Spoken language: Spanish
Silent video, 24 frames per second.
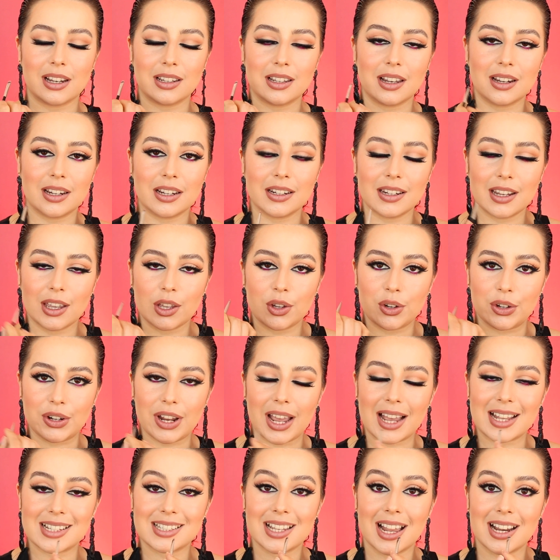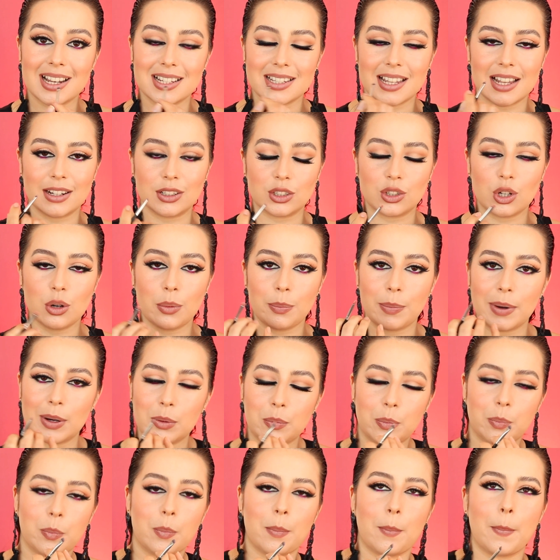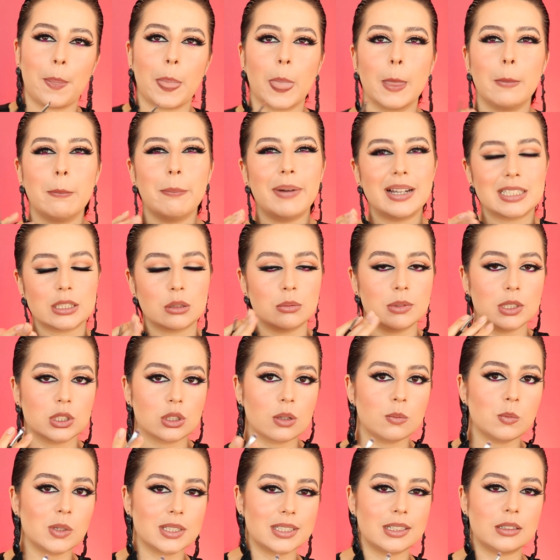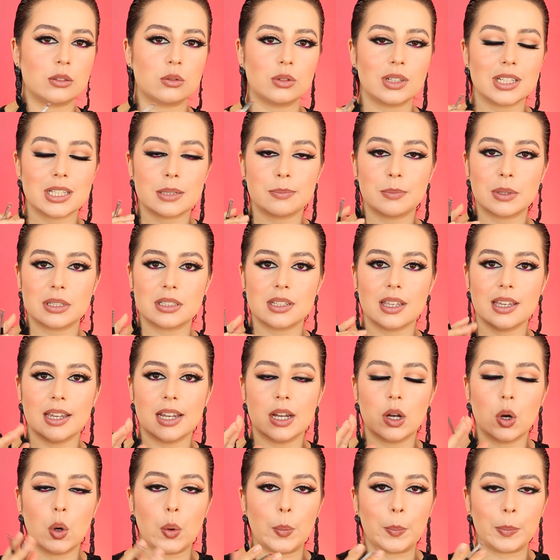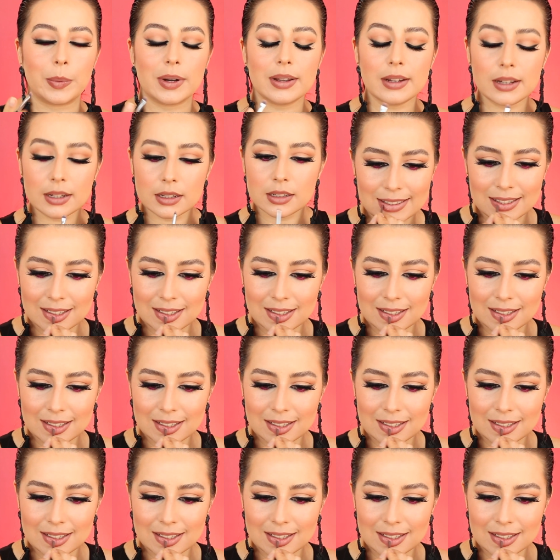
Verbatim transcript: del delineador hacia el centro, pero más o menos como haciendo una especie de hombre.